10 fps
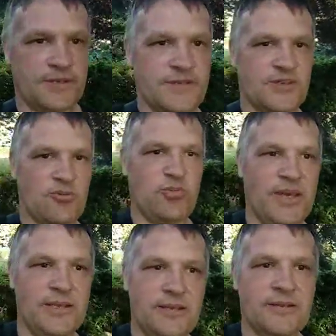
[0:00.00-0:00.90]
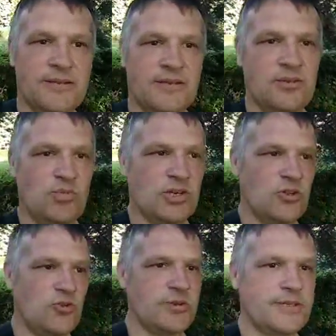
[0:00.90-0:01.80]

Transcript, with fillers: Собянина и Беглова